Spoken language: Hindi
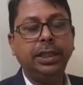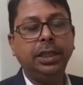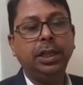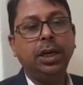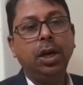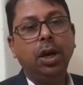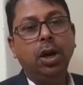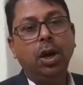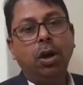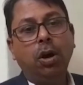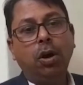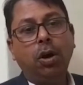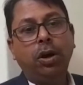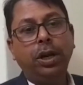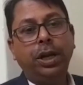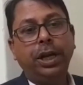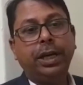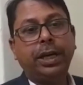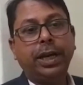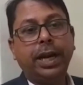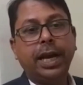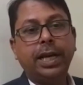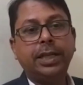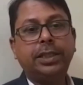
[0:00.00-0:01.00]
दी और
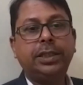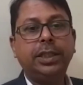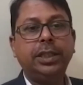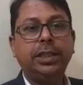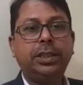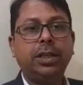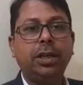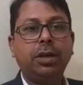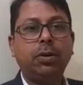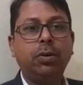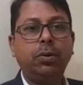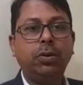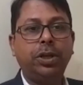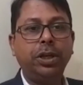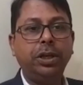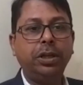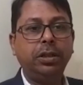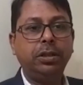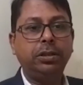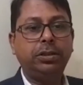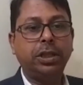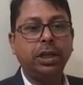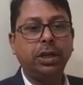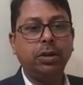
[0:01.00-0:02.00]
एक राष्ट्रीय संगोठी
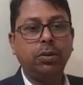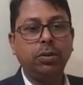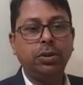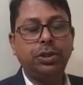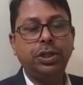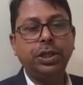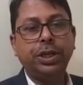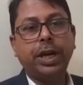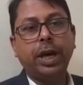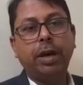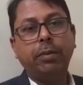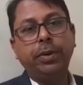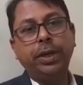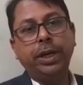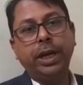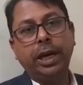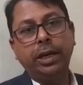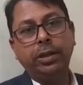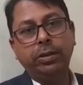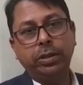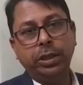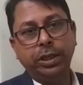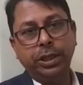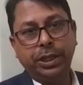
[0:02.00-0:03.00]
संगोष्ठी का भी
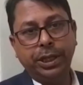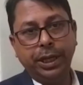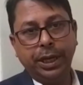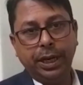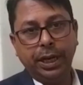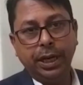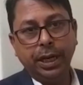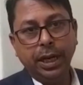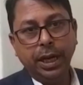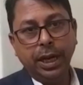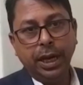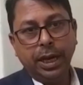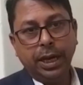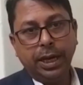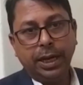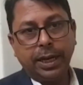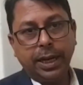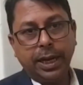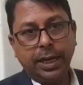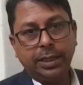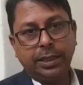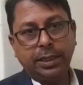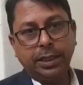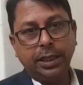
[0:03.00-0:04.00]
आयोजन किया
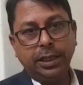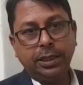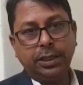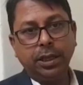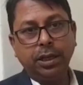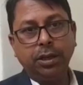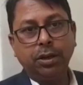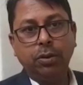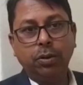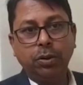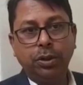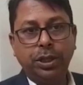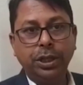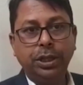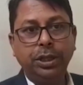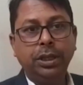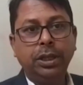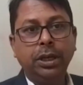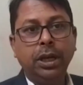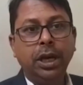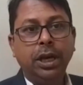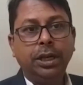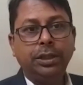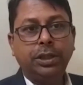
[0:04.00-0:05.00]
राष्ट्रीय संगोठी
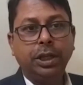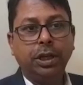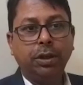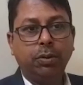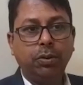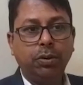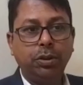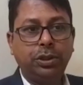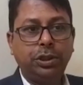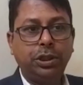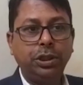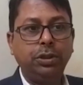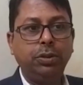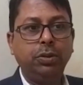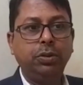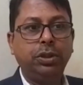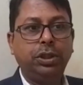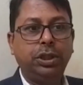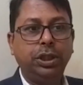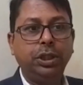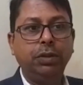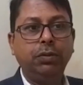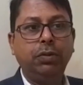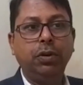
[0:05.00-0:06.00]
संगोष्ठी जो
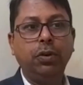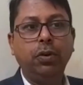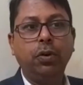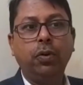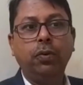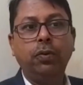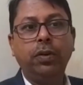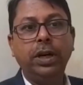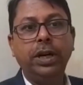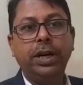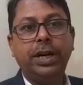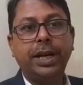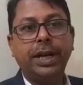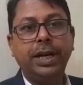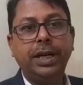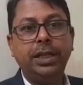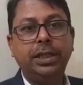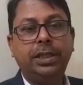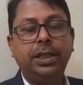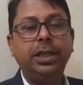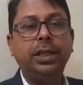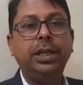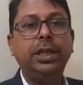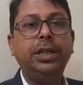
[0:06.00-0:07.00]
थी वो नोवेल
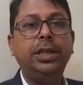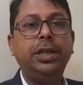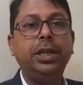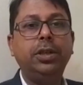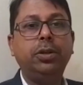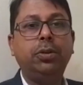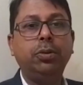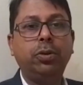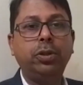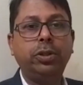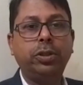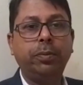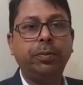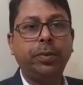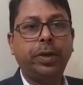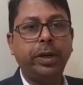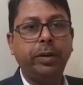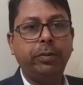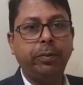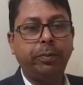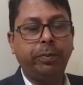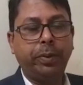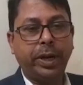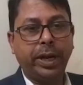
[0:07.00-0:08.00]
ट्रेंड्स इन इंडियन टूरिज्म
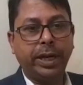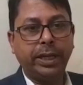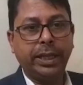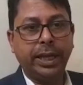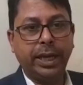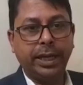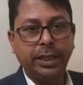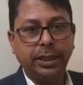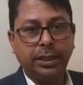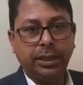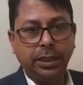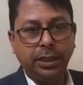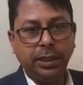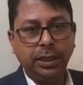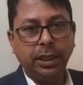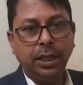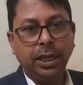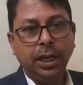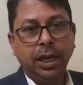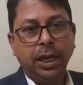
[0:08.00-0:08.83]
के ऊपर आधारित थी